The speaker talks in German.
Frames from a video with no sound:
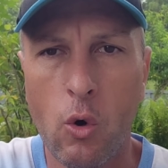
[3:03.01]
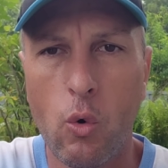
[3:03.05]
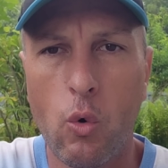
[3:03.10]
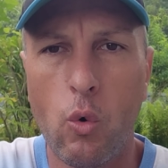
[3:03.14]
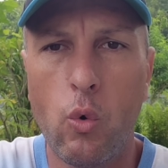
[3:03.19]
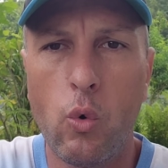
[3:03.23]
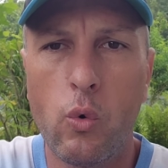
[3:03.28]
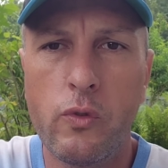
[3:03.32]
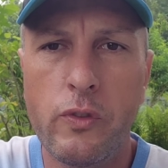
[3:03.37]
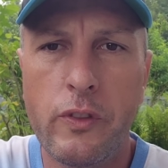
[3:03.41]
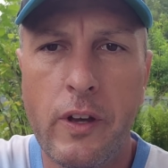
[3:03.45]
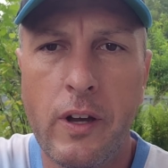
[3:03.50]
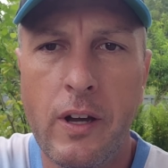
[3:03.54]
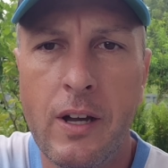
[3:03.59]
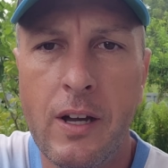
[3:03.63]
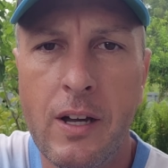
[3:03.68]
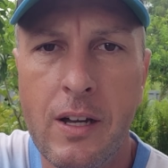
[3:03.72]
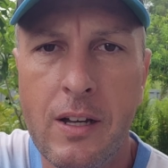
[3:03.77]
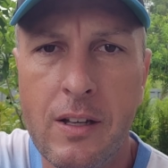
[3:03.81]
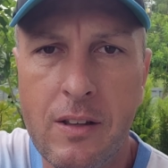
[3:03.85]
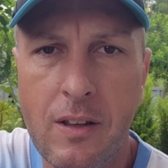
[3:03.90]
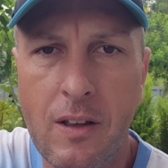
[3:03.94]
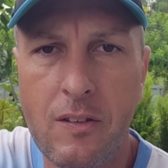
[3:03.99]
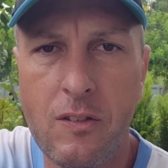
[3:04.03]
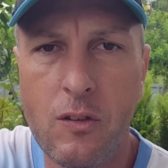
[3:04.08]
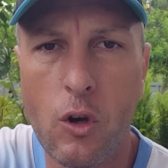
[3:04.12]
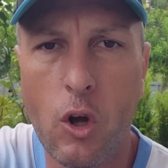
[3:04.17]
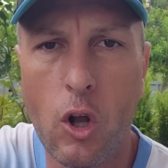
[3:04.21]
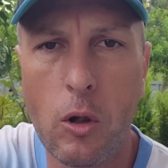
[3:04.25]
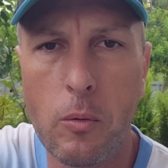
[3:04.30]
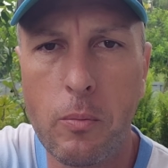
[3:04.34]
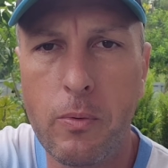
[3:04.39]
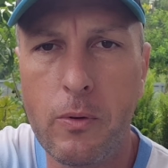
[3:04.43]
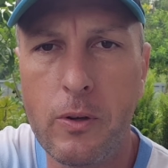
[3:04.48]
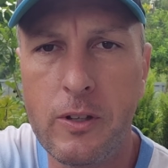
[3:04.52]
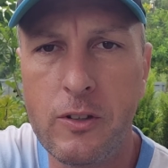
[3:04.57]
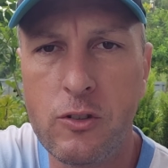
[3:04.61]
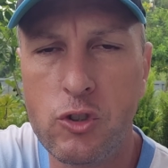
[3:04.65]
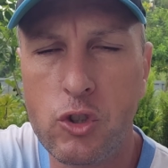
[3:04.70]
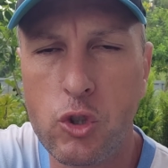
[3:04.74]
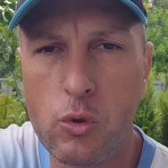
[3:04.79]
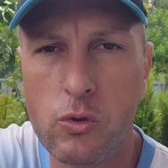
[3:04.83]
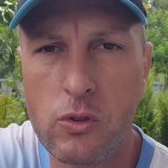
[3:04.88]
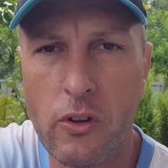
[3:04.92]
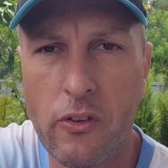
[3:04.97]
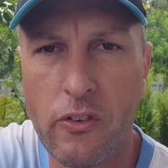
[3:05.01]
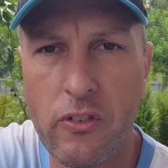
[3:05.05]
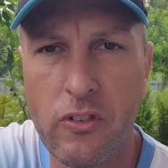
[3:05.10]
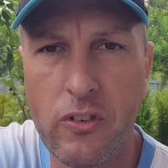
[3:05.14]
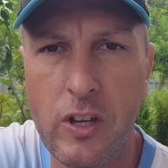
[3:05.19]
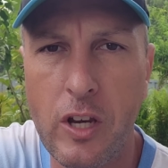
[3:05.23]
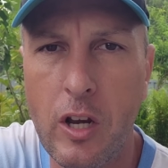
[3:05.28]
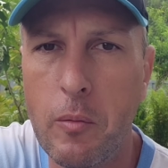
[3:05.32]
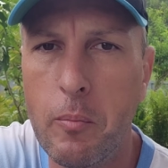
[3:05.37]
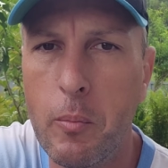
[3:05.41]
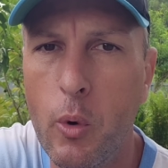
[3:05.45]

und äh, deshalb ist schon das Ziel,